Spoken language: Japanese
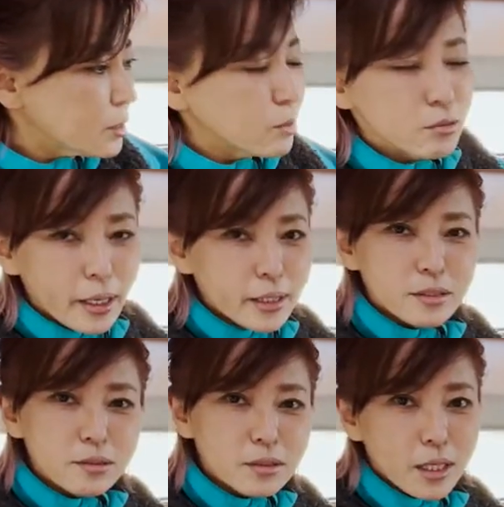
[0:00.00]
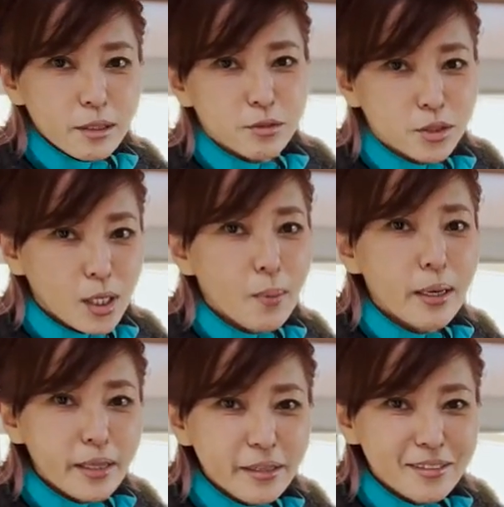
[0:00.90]
給排水タンク使
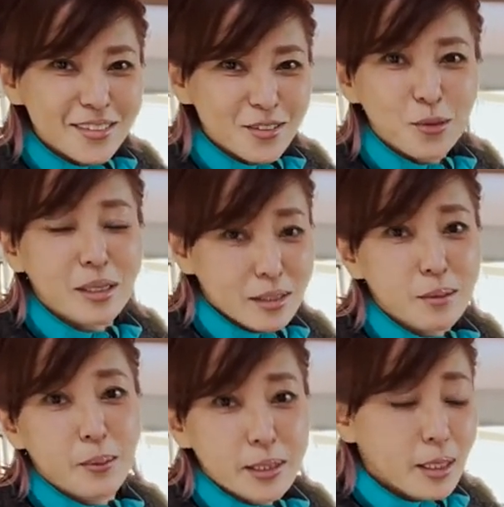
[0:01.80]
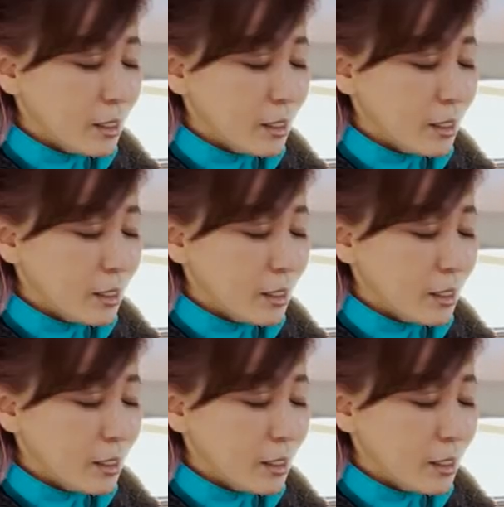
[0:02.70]
わないっていうお客さんいます。